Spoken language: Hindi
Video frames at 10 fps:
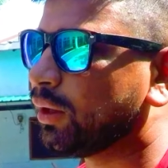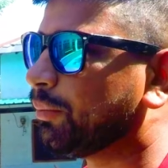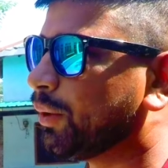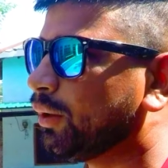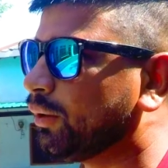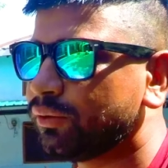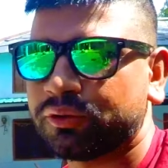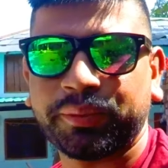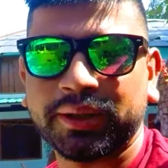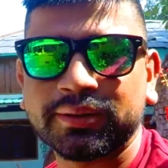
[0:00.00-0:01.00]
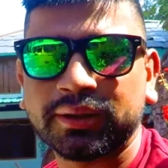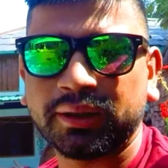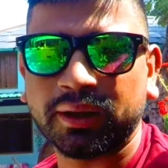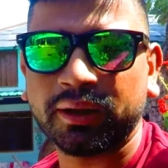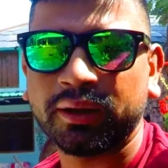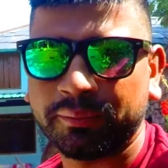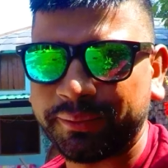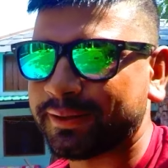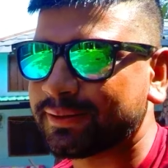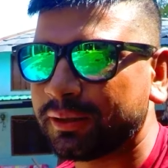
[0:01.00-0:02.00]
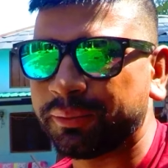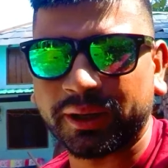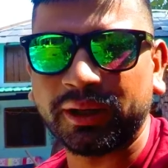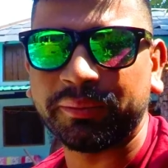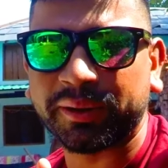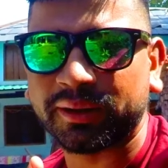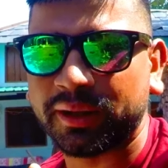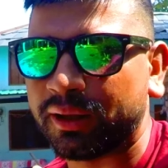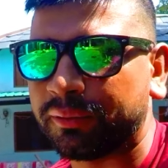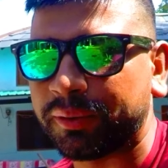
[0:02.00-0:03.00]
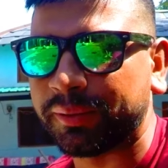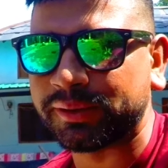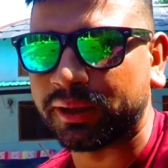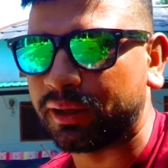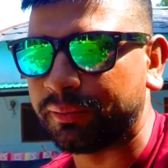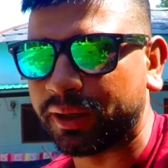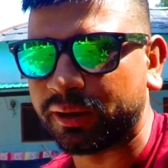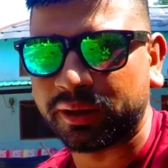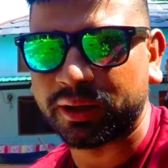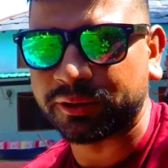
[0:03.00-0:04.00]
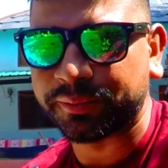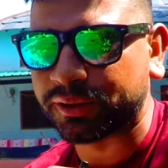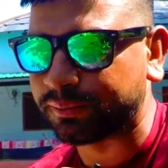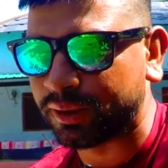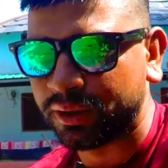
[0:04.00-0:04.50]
अपने जो पीएचसी है पीएचसी बगली पड़ता है यहाँ पे बेसिकली मेरे घर के आसपास में